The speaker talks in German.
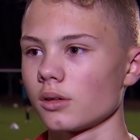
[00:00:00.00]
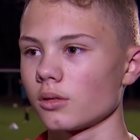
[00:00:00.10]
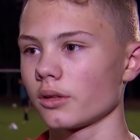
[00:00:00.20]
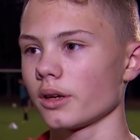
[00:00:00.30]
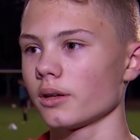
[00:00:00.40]

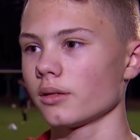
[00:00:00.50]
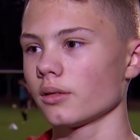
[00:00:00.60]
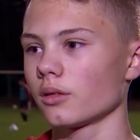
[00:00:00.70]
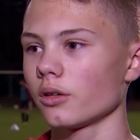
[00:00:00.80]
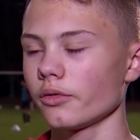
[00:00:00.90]
Und dann
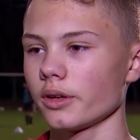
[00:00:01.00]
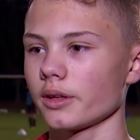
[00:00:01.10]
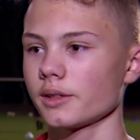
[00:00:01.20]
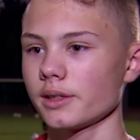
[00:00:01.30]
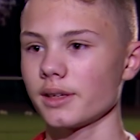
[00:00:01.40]
hoffe ich,
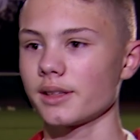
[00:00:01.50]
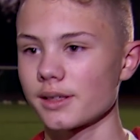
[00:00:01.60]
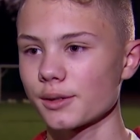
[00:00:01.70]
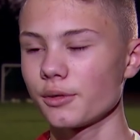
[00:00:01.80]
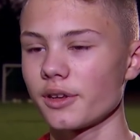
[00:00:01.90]
dass sich das gut